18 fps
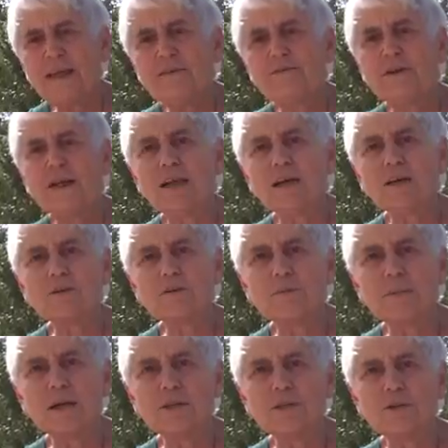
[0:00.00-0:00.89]
Et voilà
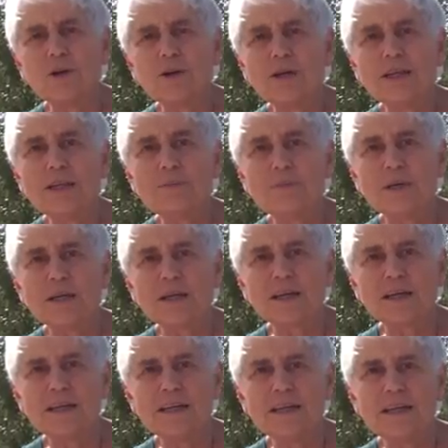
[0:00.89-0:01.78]
que maintenant,
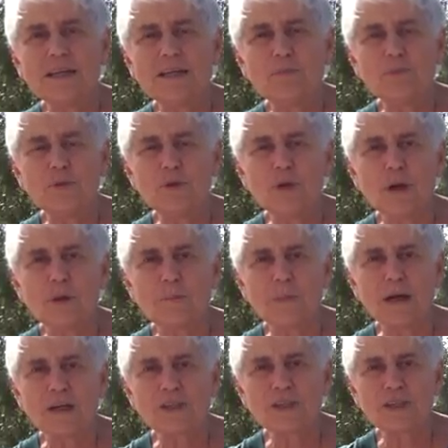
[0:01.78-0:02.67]
libéré, il n'est plus en
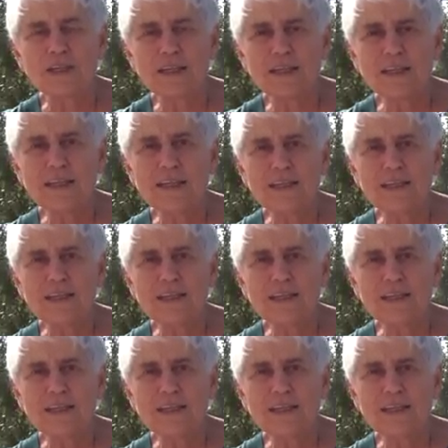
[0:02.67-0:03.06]
marche,